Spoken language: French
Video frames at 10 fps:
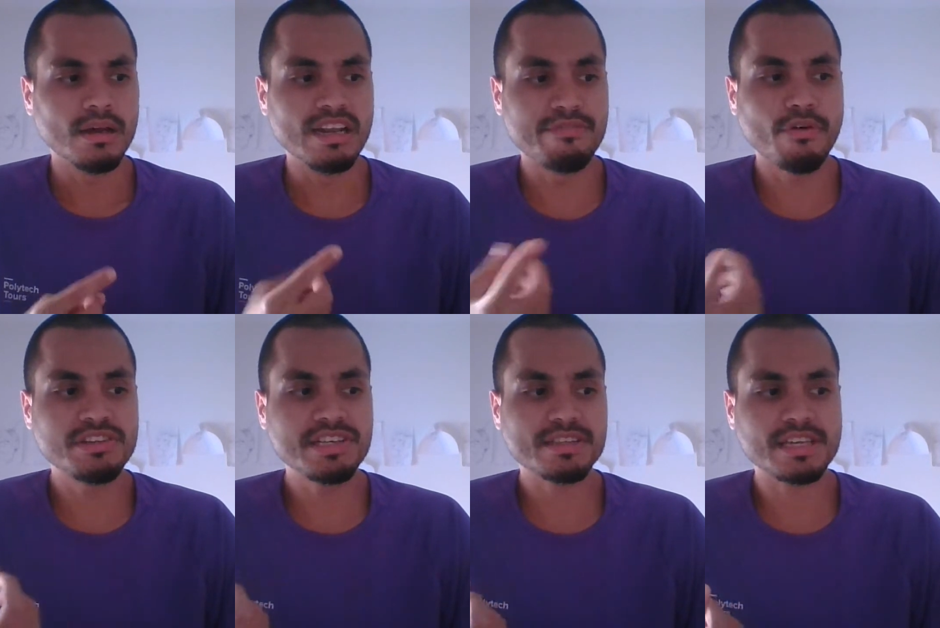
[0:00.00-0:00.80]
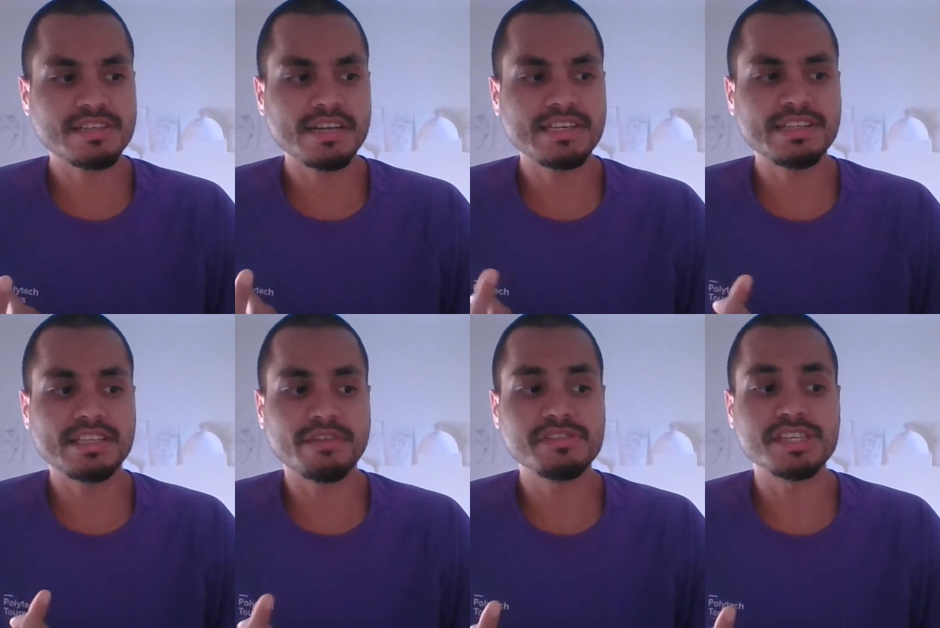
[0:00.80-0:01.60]
Les folles dirent à celles qui étaient
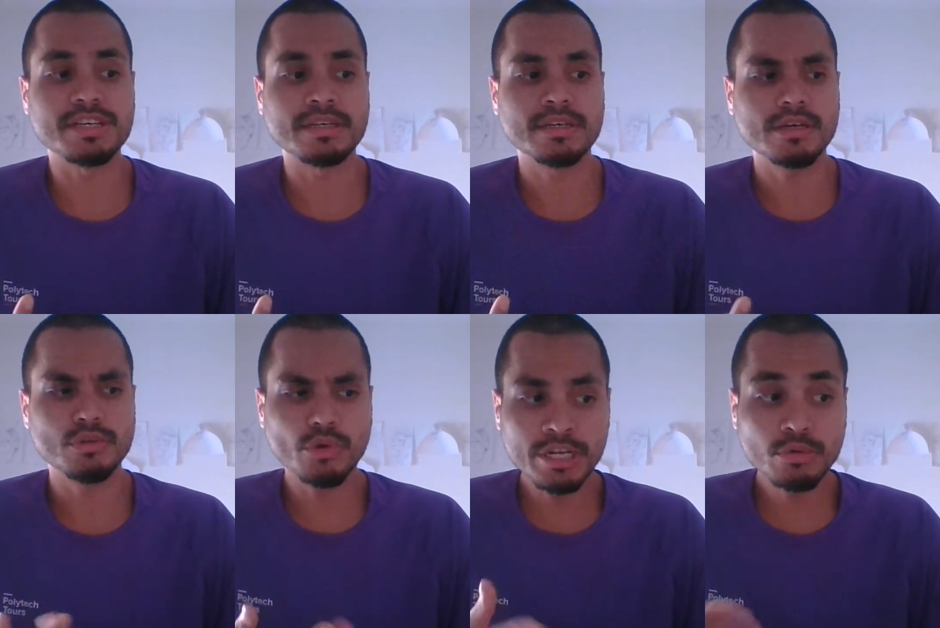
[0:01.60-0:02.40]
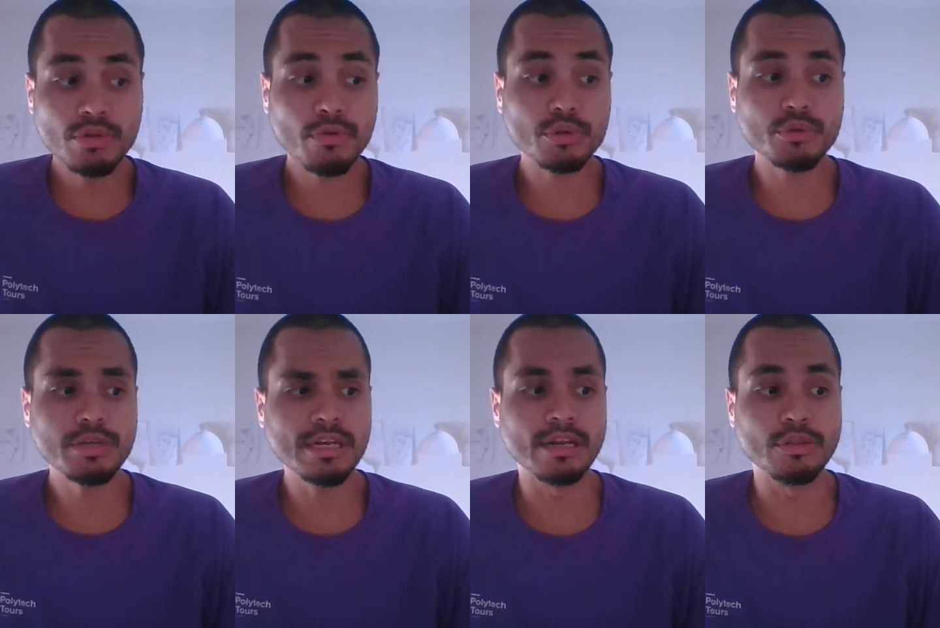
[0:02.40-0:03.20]
avisées Donnez-nous de votre
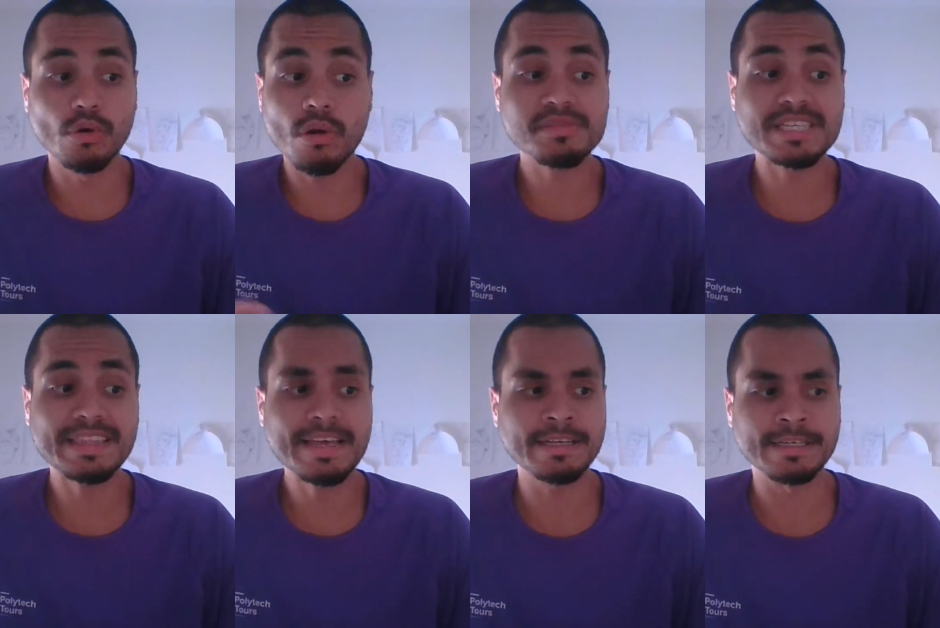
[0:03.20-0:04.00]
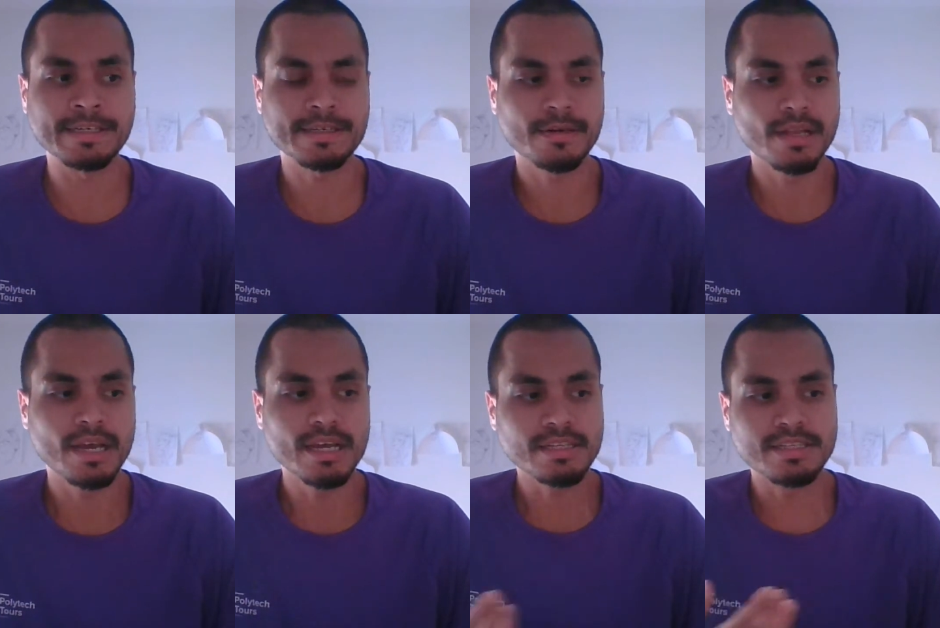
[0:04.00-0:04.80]
huile, nos lampes s'éteignent.
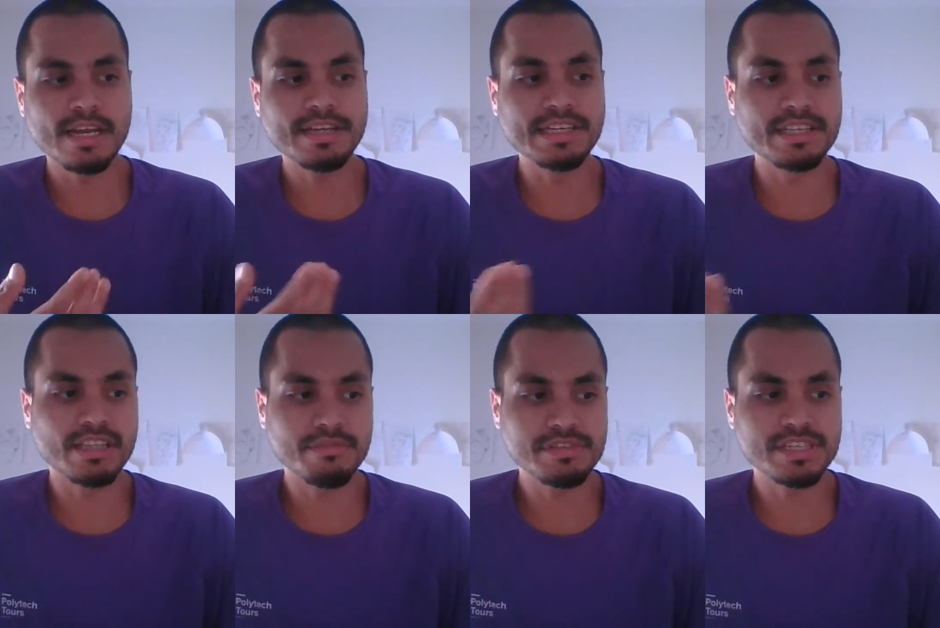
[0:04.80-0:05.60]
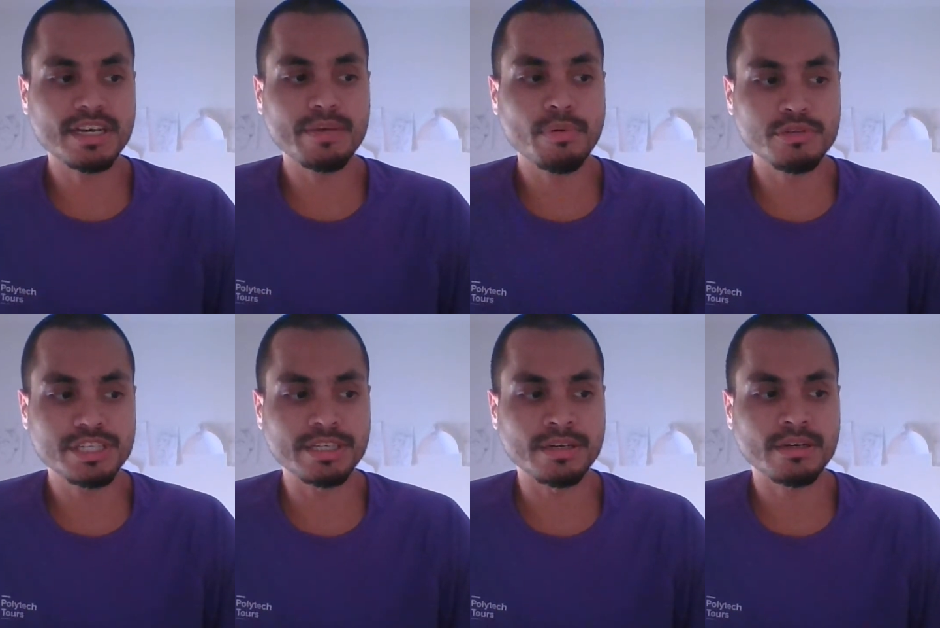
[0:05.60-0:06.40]
Celles qui étaient avisées
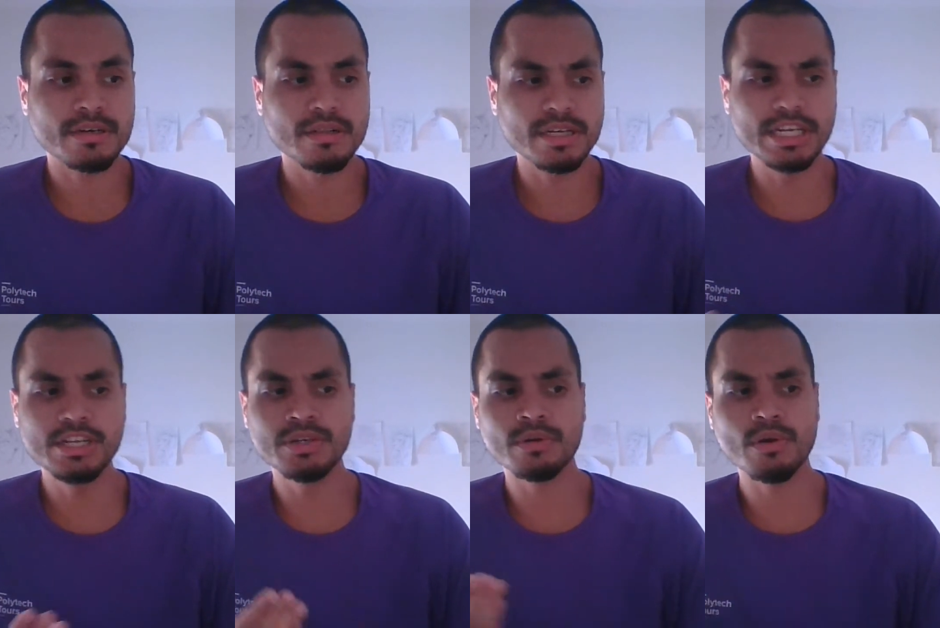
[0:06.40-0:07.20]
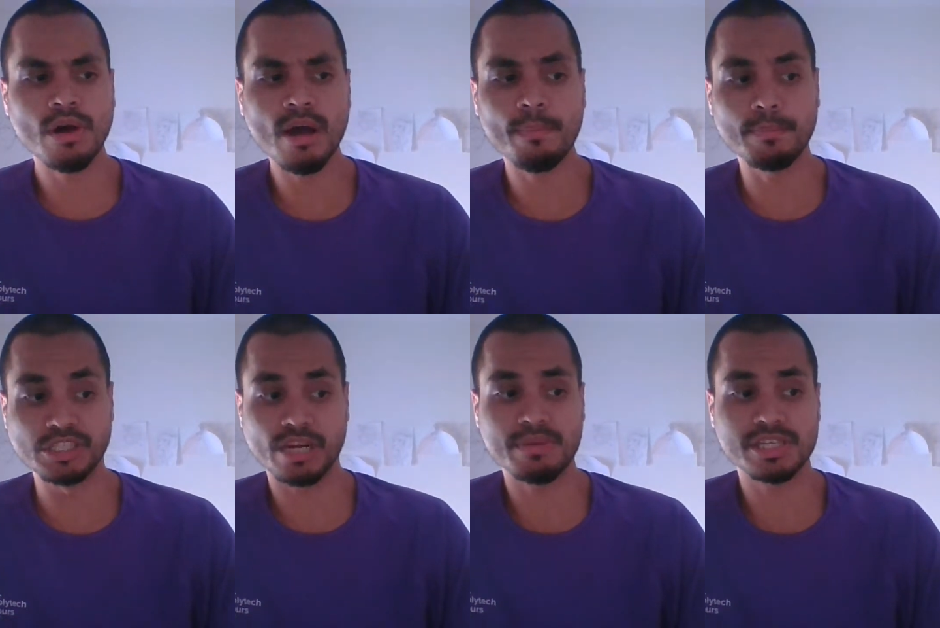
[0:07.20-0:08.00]
répondirent il n'y en aura
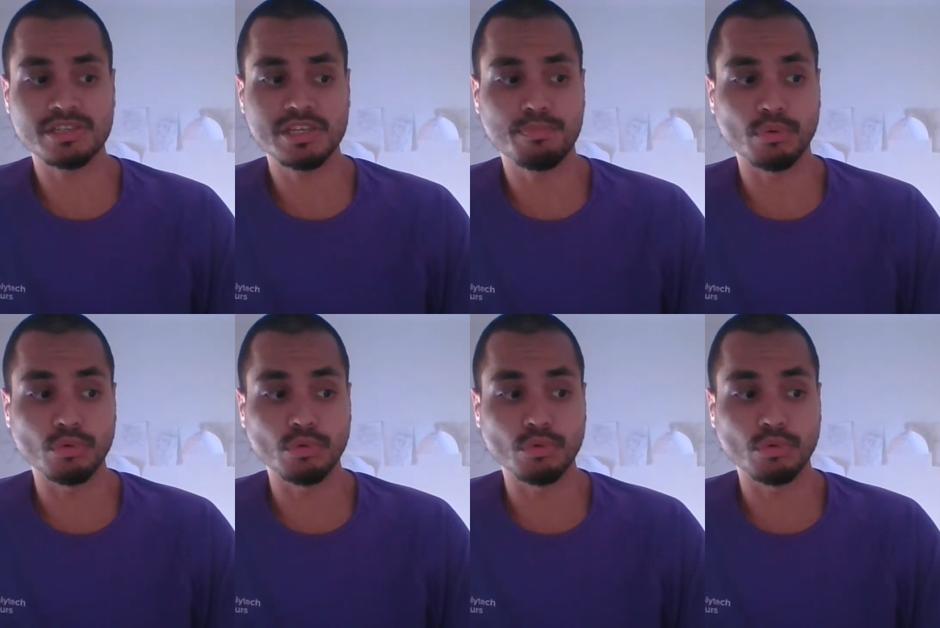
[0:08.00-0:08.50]
jamais assez pour